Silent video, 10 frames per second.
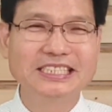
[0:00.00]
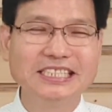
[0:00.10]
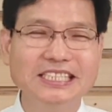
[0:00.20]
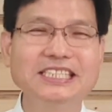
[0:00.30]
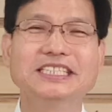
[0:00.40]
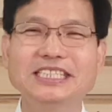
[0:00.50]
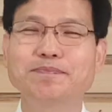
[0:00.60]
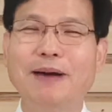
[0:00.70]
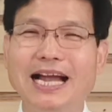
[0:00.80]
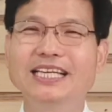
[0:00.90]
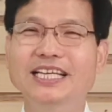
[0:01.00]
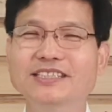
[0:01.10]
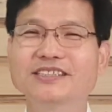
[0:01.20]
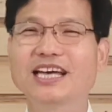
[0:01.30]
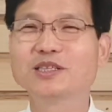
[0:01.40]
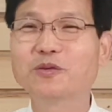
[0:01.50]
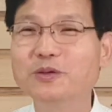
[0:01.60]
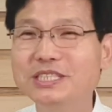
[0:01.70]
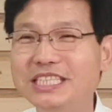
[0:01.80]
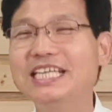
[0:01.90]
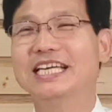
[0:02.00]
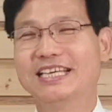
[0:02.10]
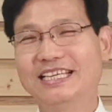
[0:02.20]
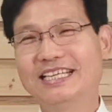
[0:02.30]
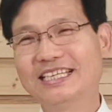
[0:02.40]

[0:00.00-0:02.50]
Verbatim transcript: 그것이 발견된 곳이